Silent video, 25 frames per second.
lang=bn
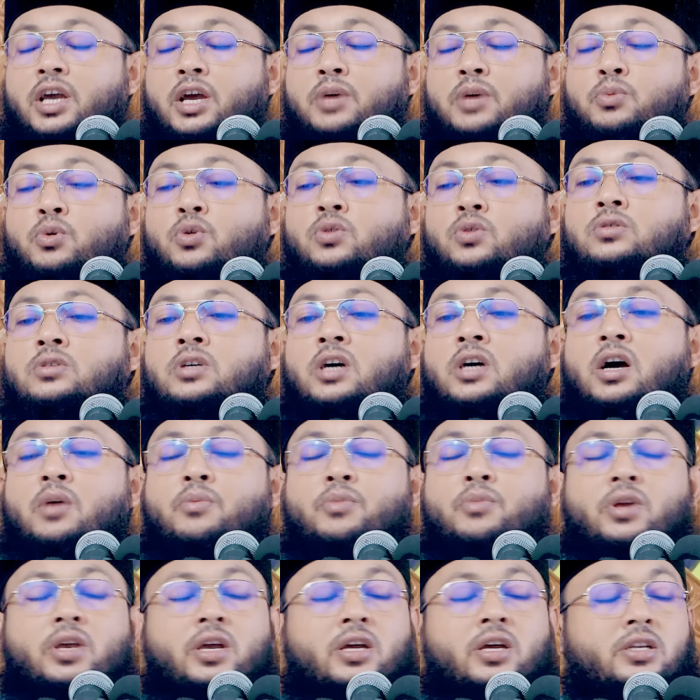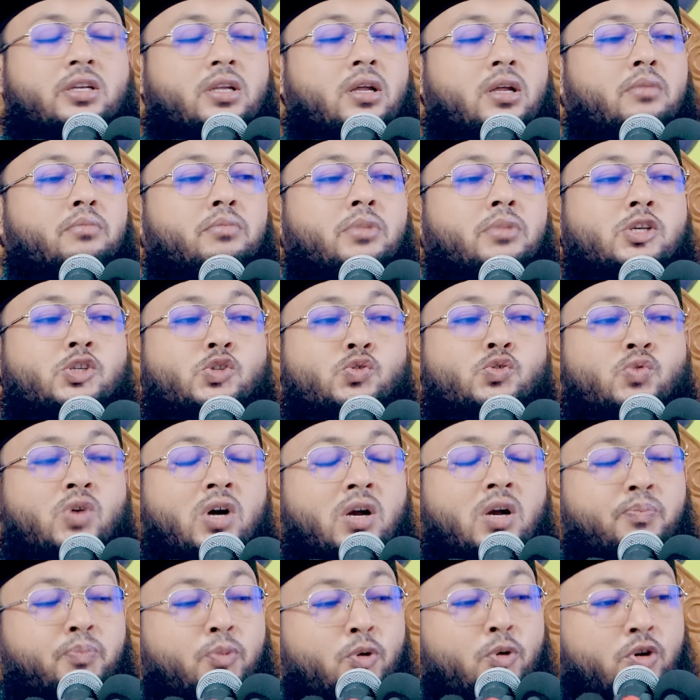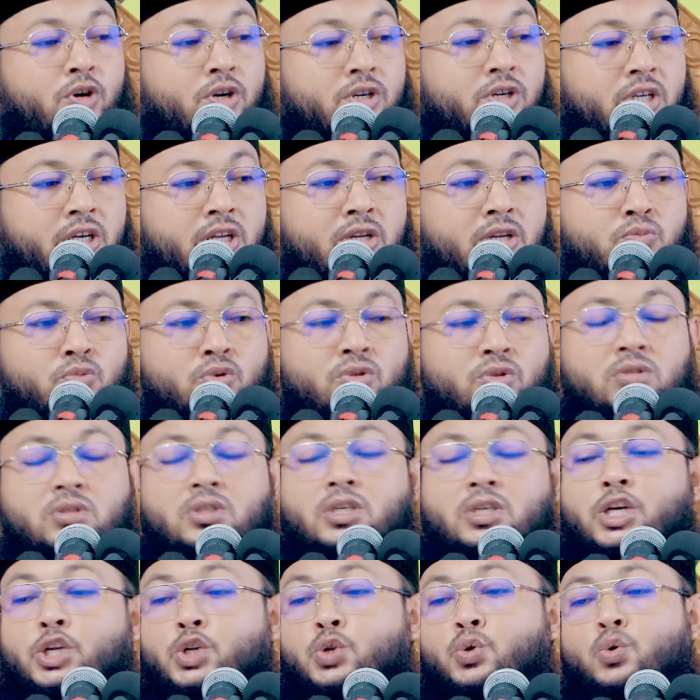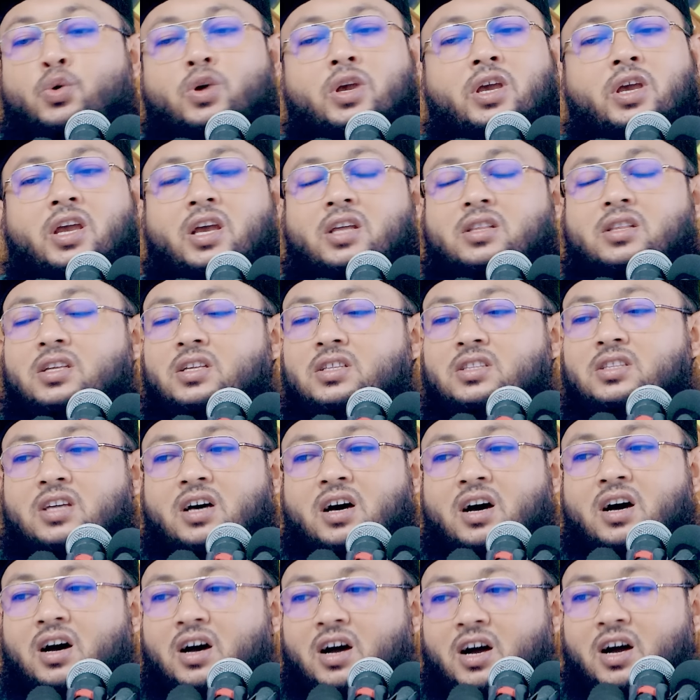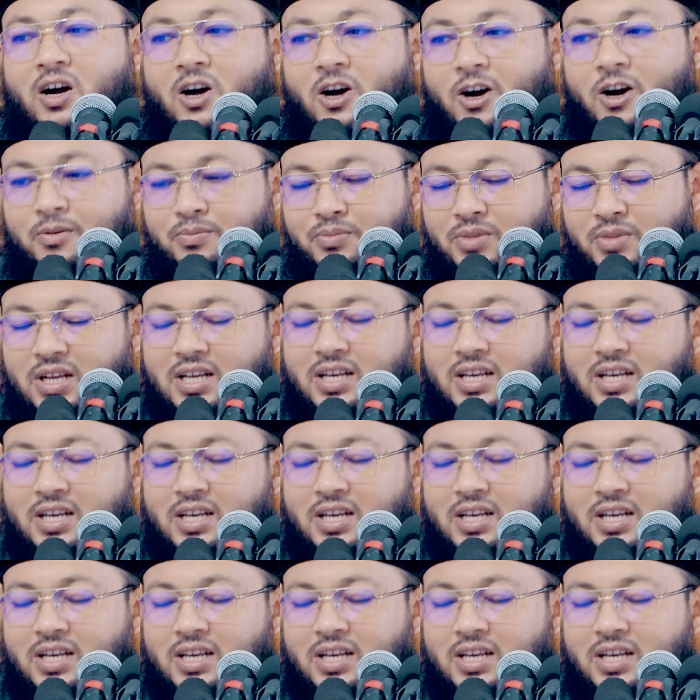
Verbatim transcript: এবং আমি একটা মেসওয়াক পকেটের মধ্যে ঢুকিয়ে দিতাম